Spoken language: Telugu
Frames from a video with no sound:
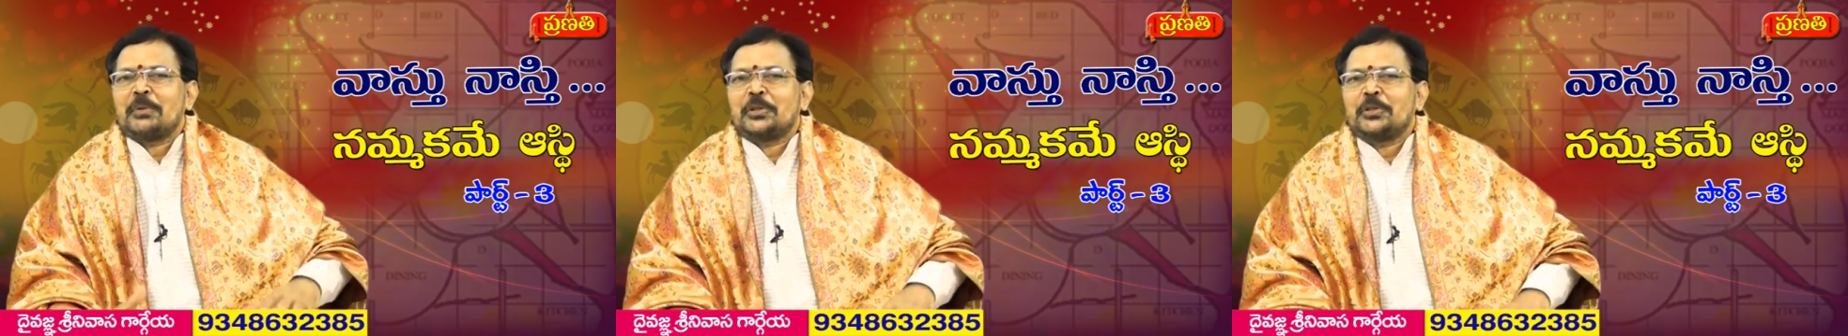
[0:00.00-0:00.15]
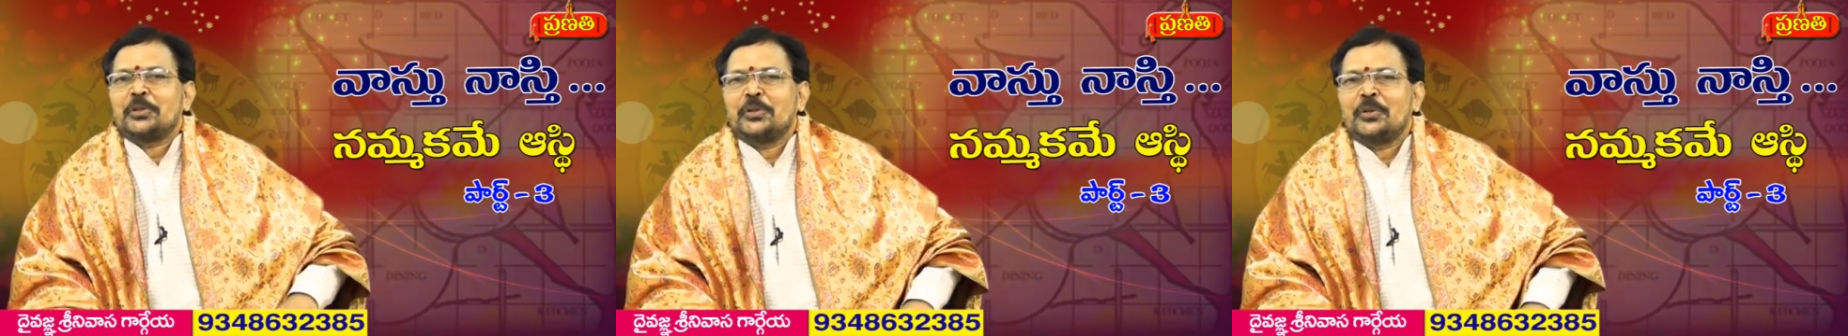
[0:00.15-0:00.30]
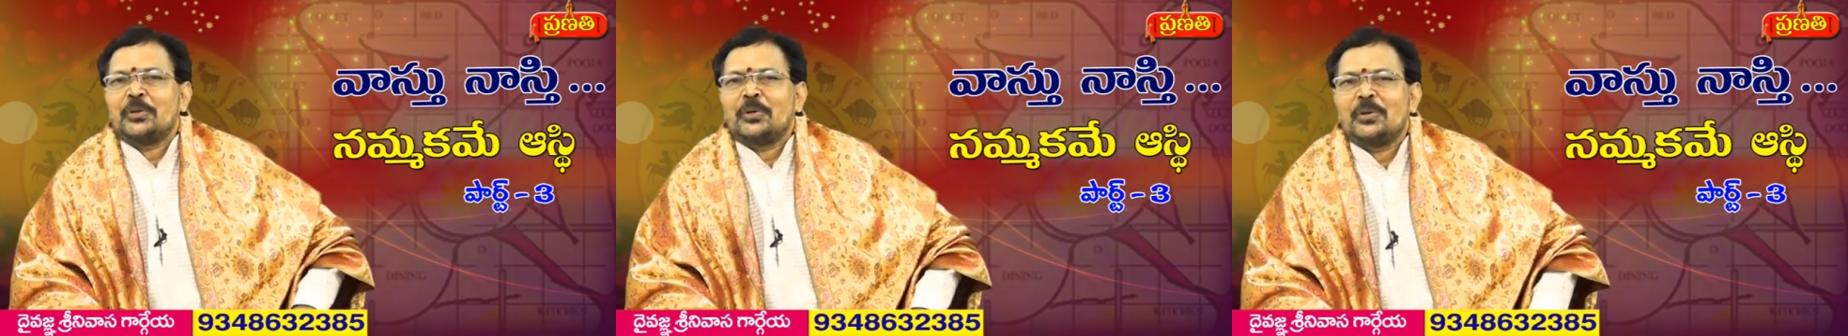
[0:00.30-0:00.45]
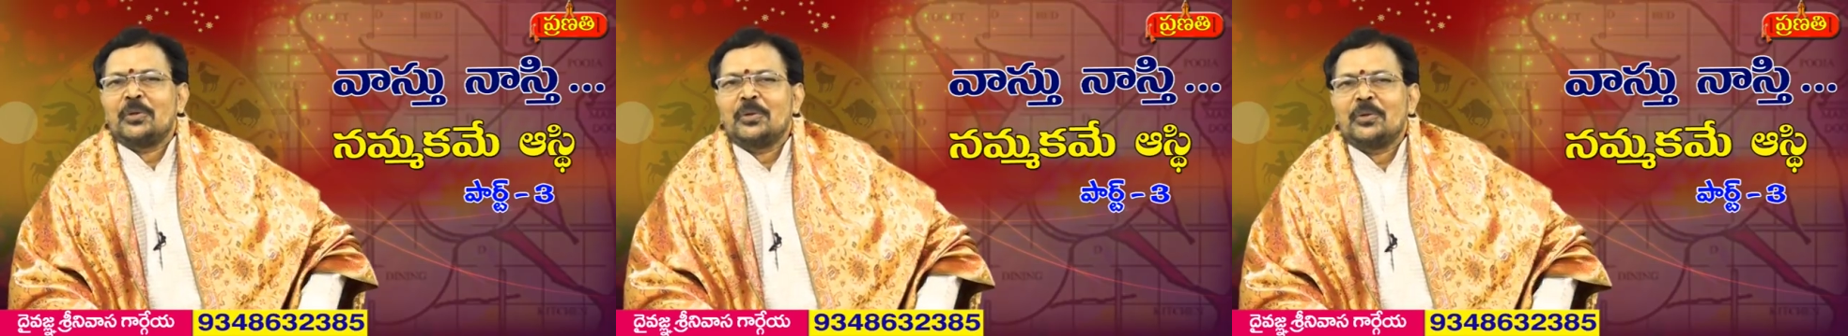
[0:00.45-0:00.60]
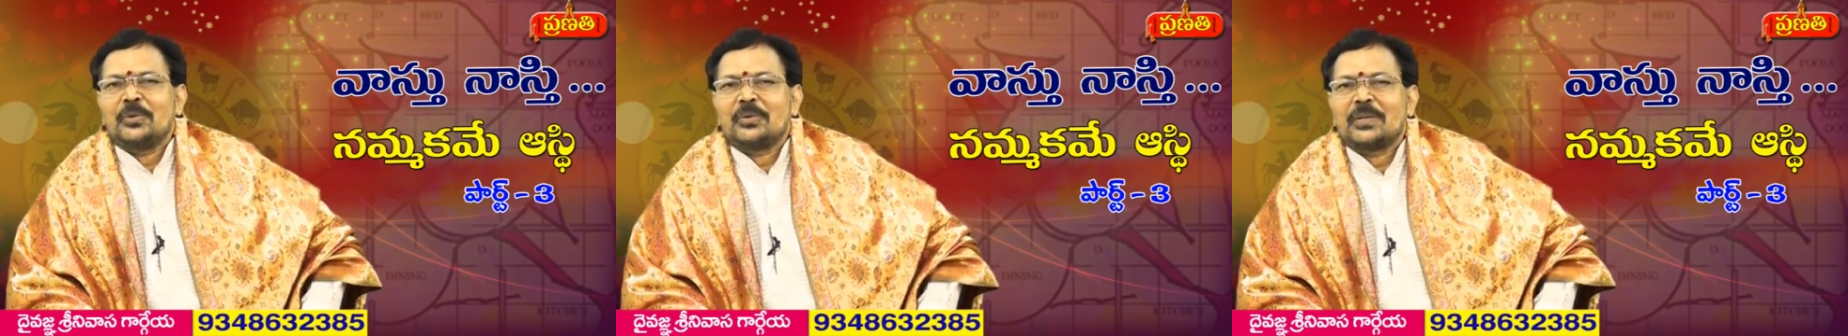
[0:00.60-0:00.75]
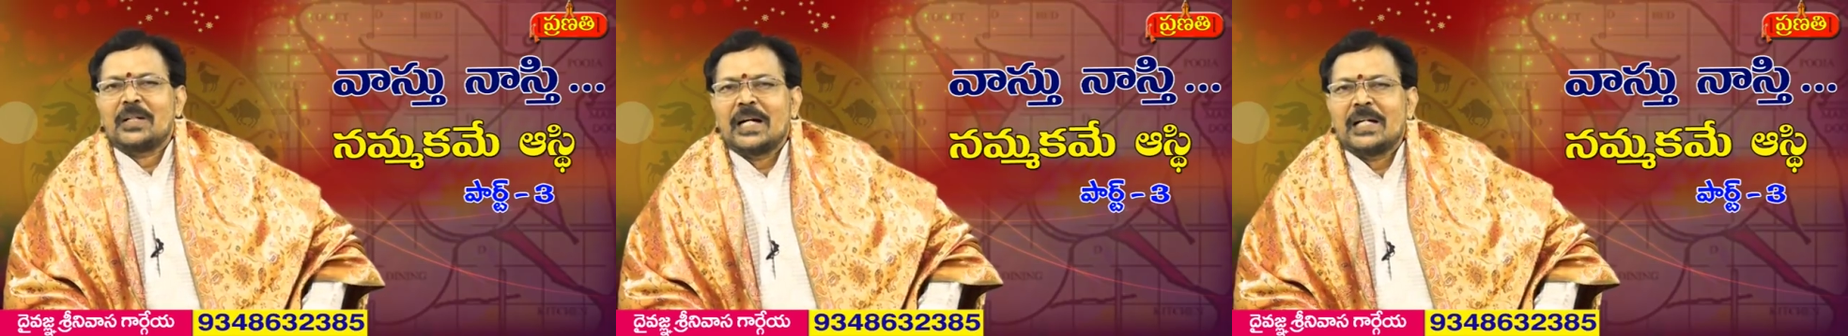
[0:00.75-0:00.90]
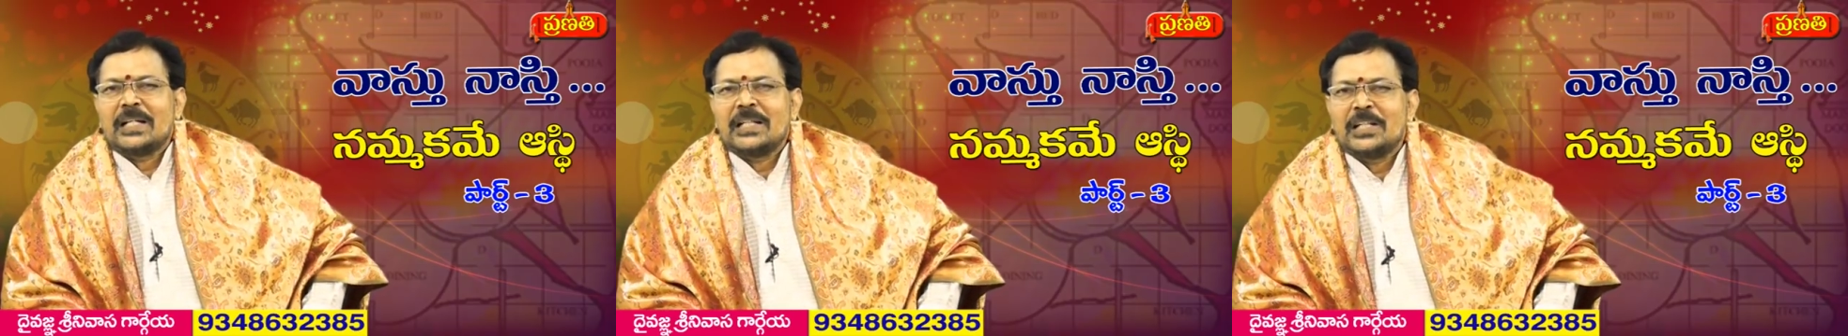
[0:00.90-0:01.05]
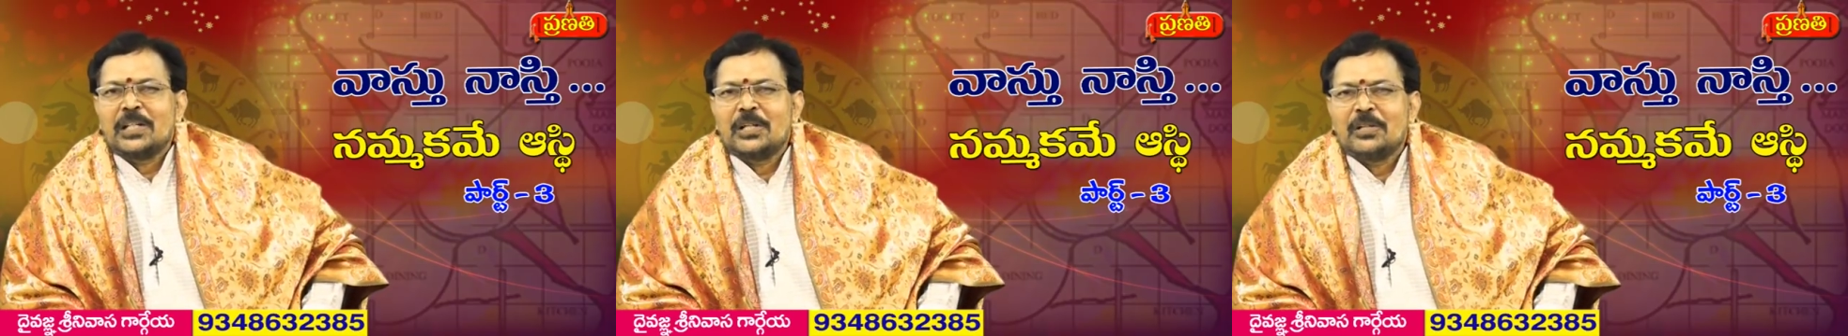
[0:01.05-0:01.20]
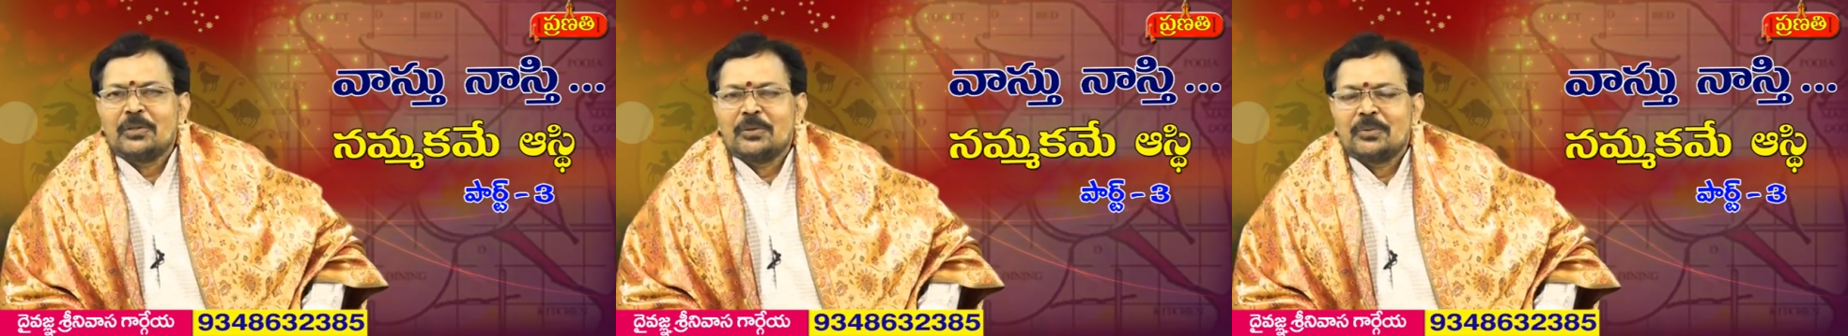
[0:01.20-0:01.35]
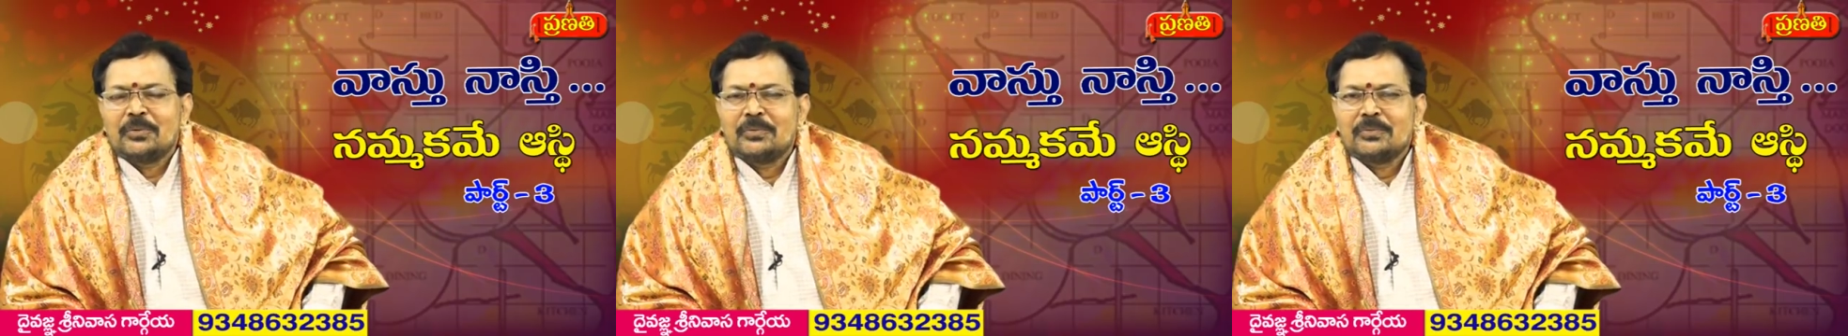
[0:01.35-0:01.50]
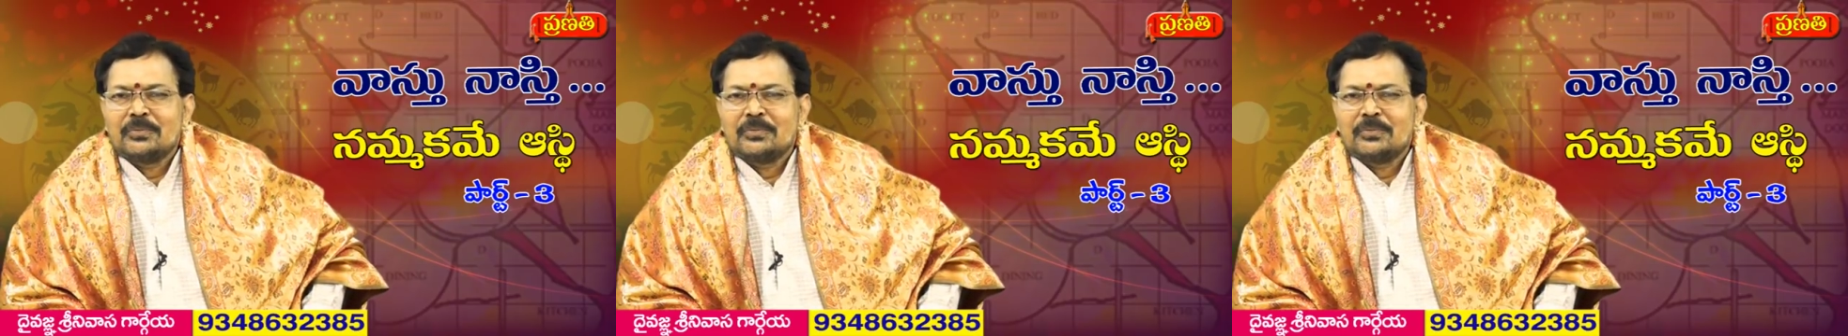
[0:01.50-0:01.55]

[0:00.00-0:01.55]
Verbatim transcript: ప్రొద్దుటూరులో కానీ ఇల్లు